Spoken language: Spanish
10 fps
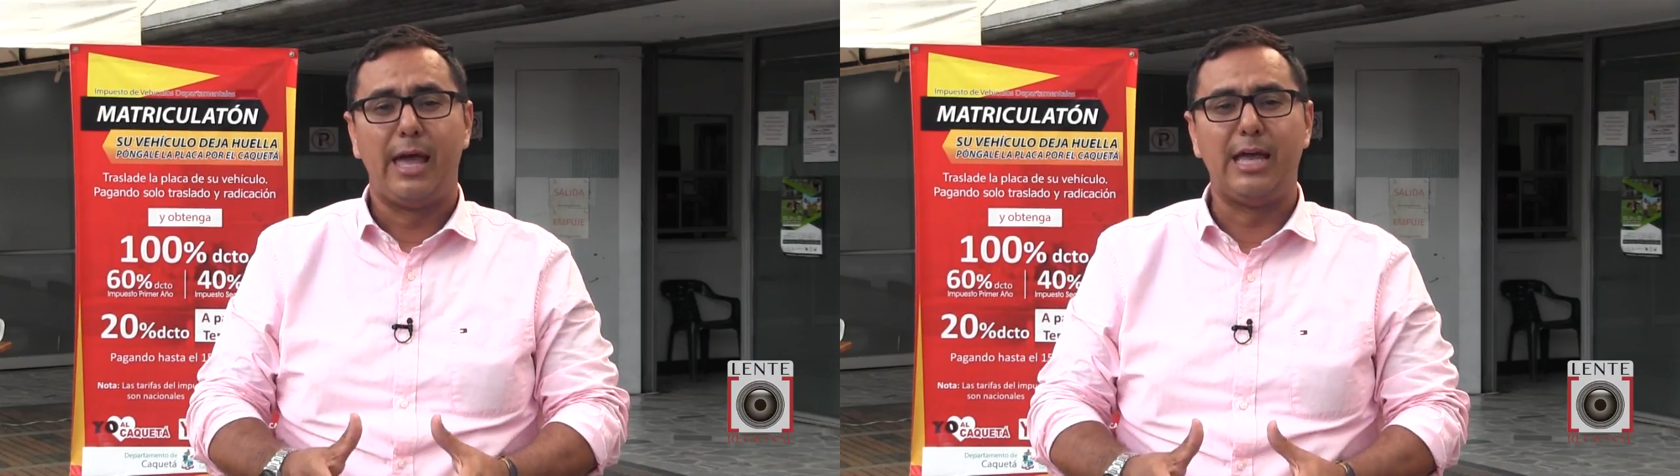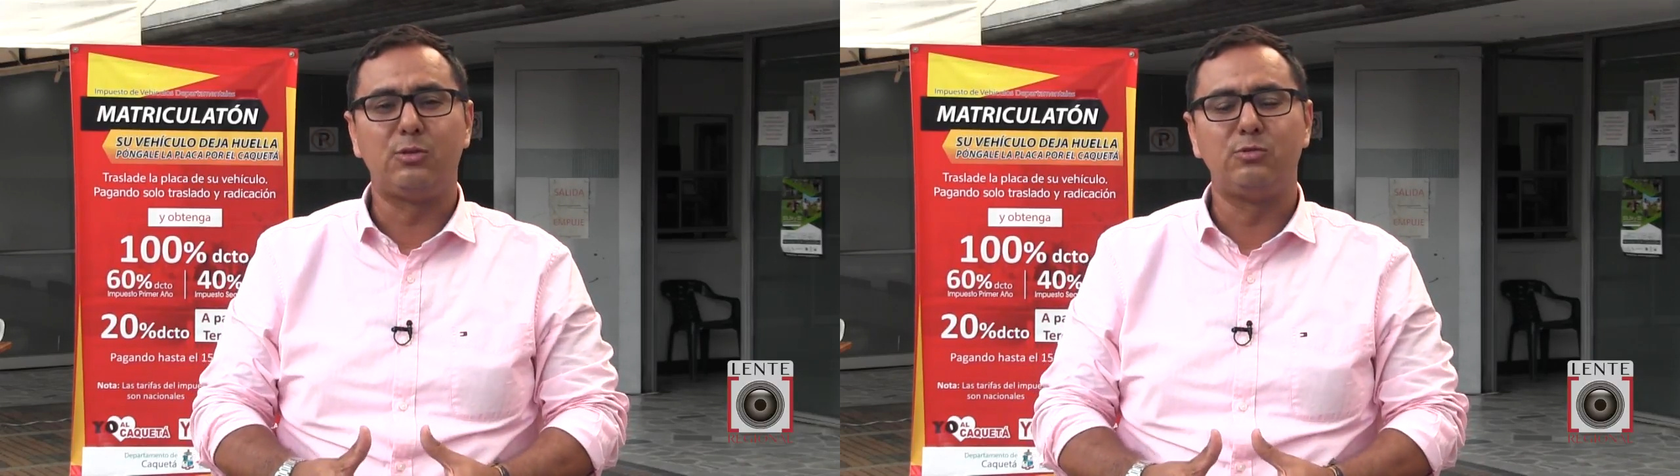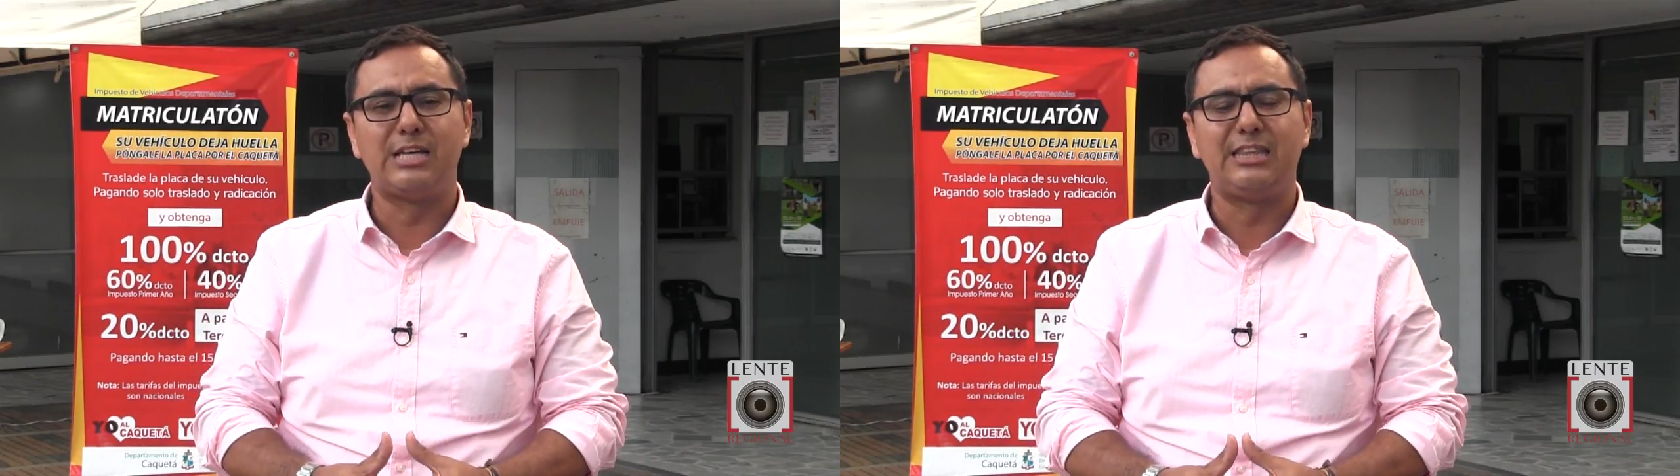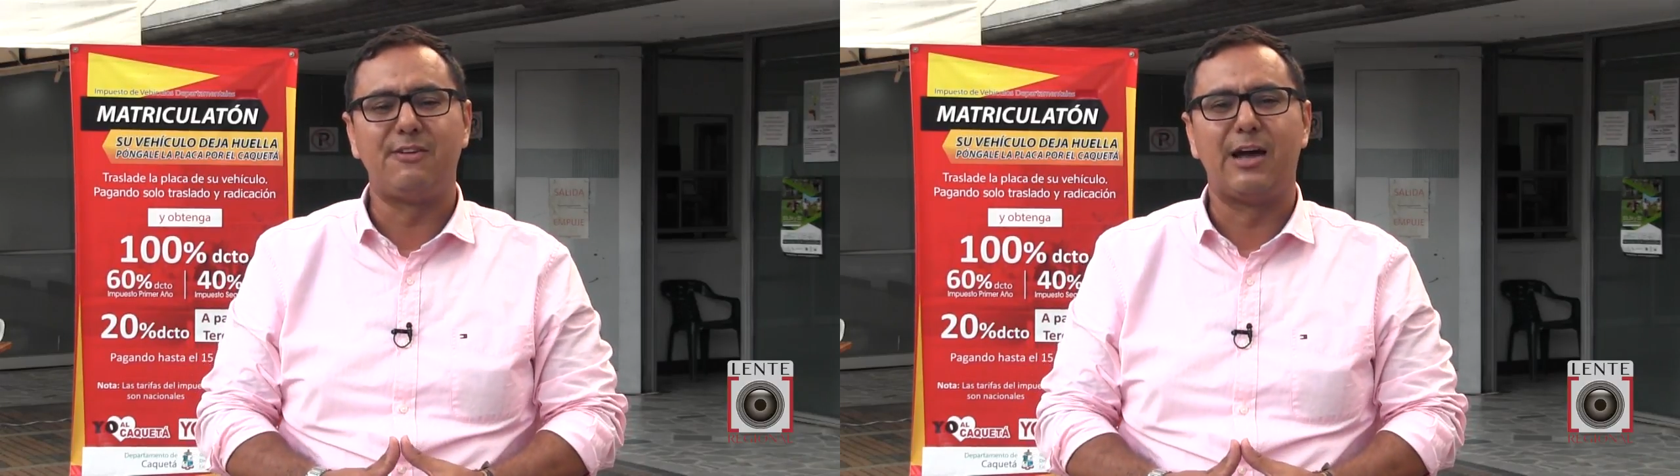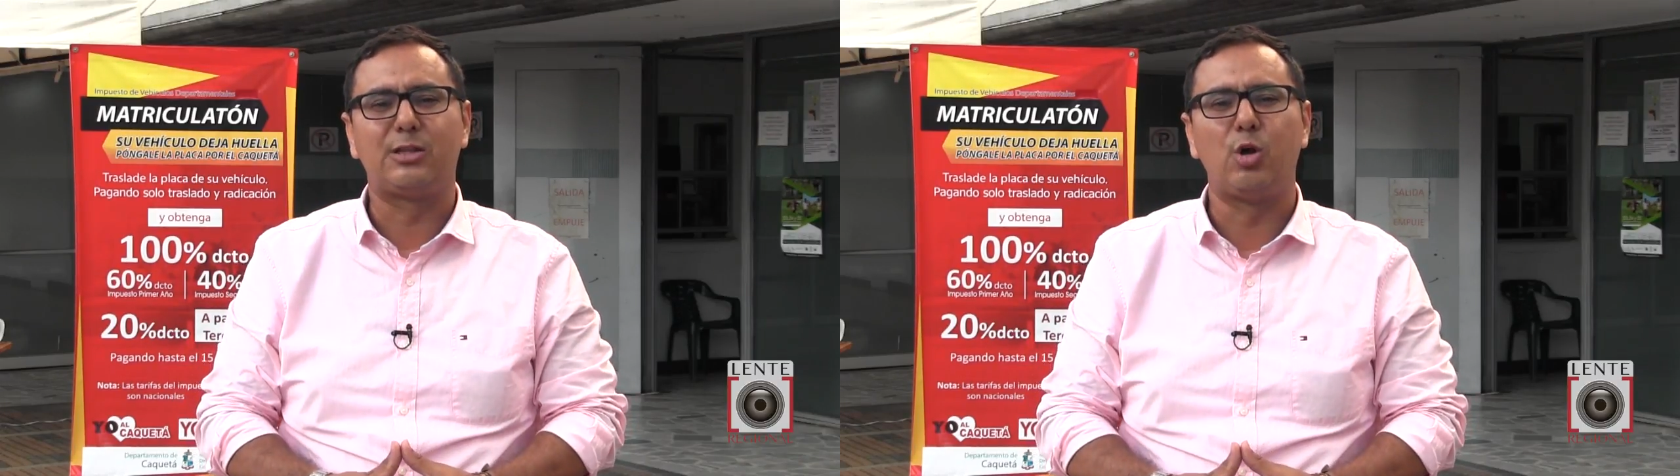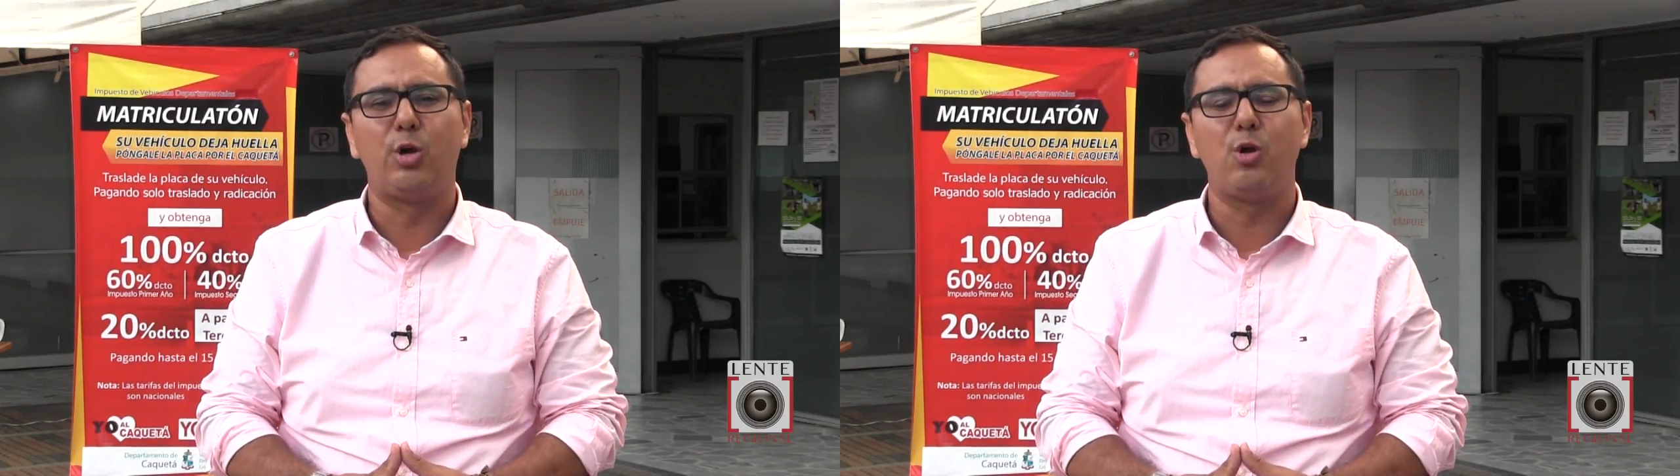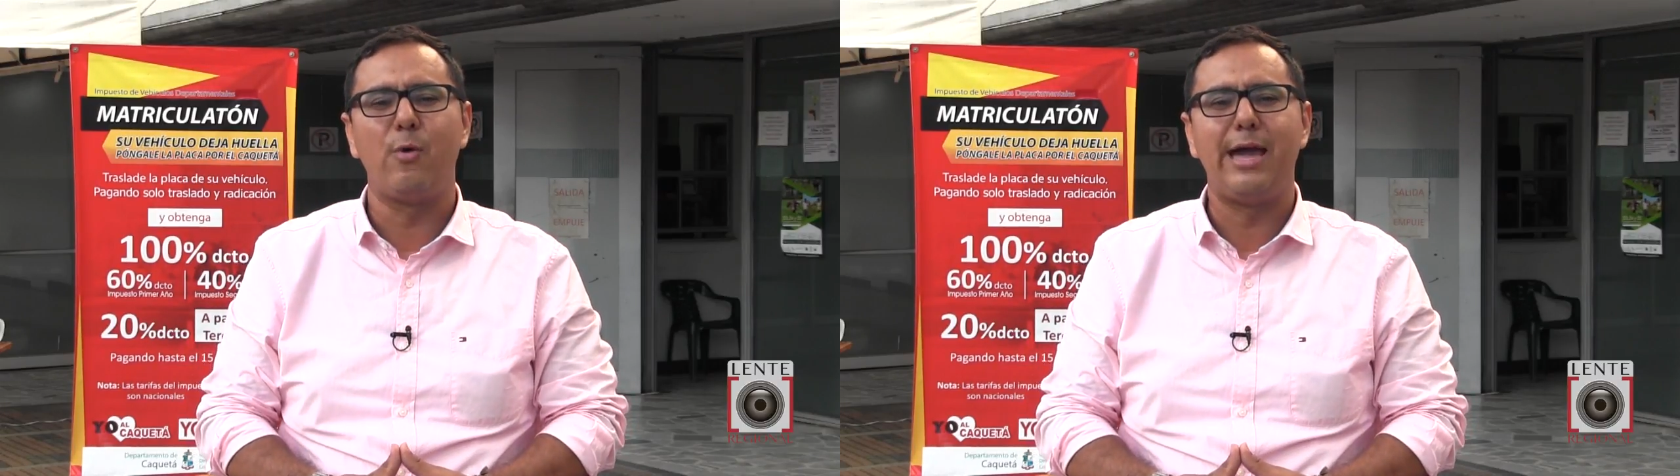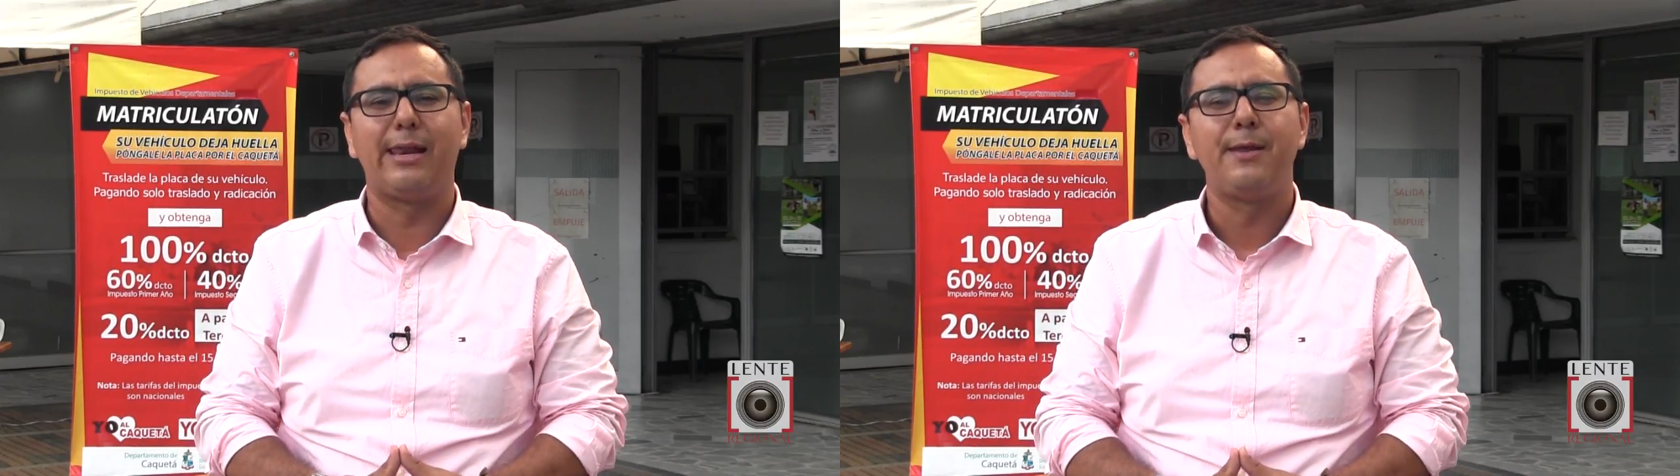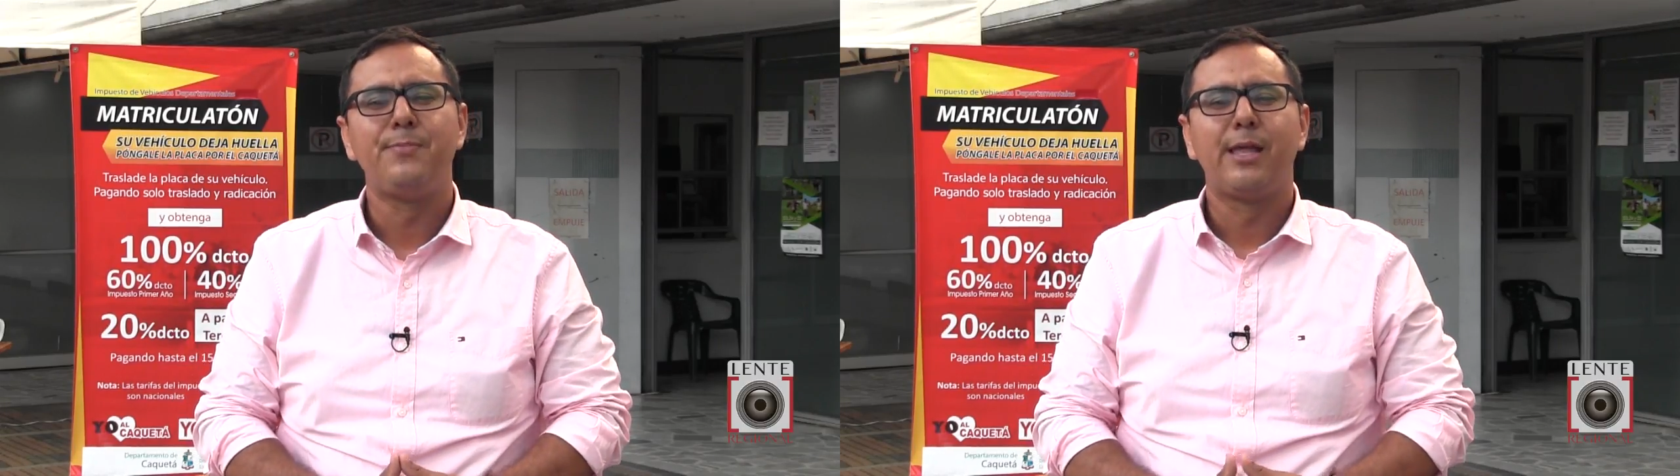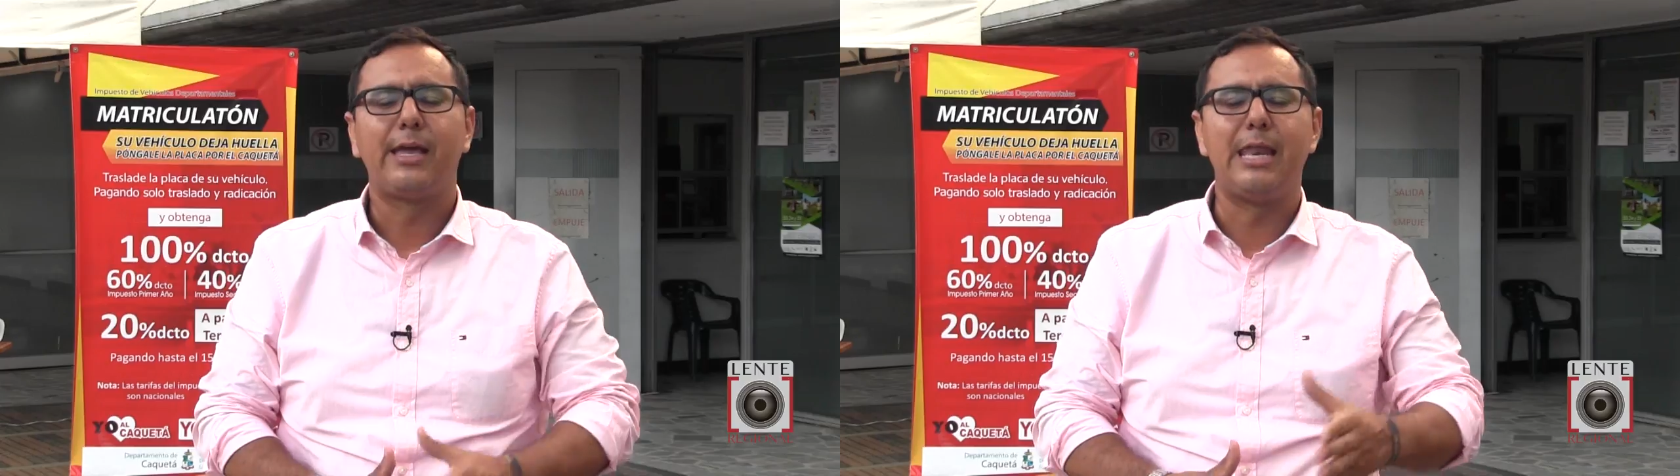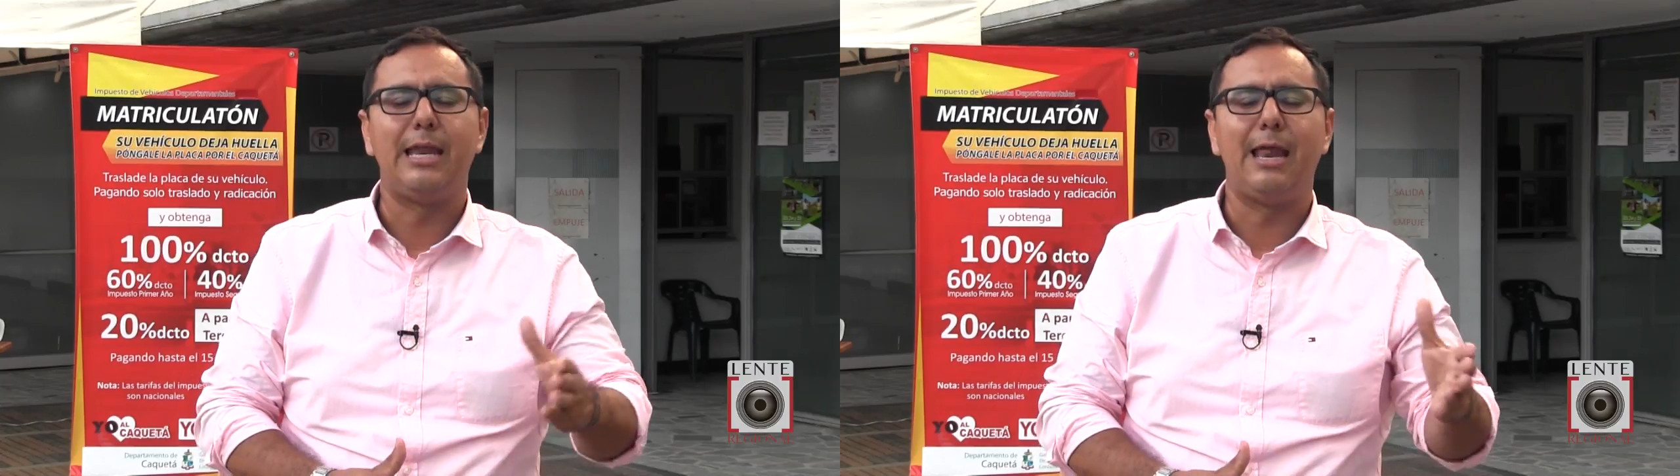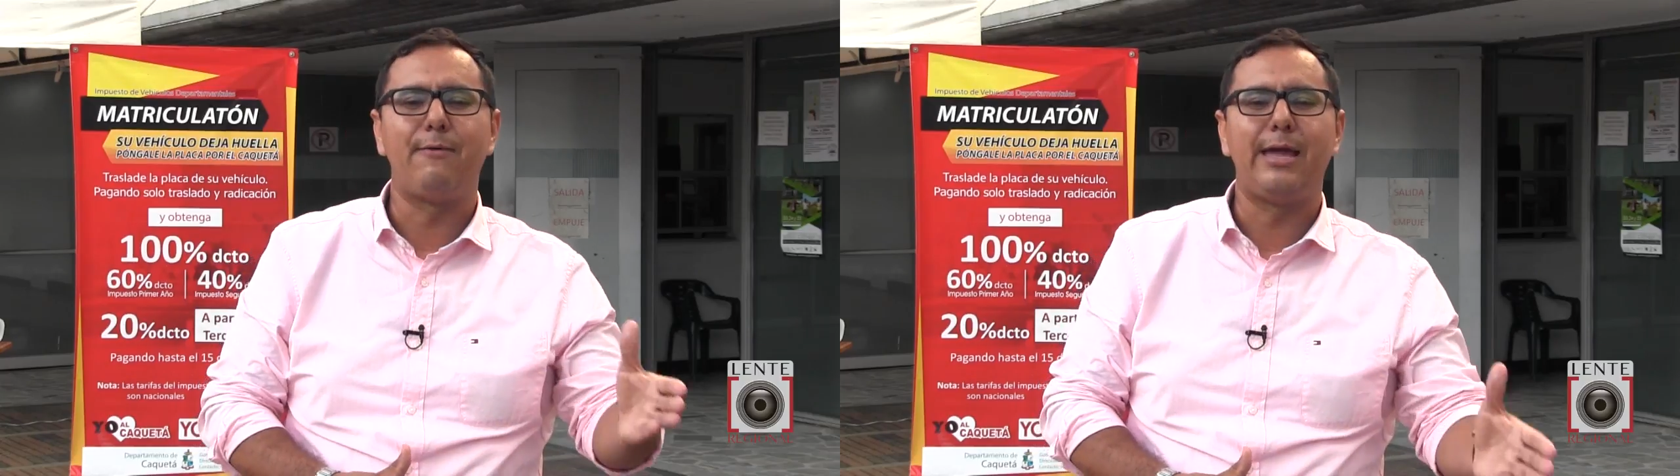Es un satisfactorio ver que en,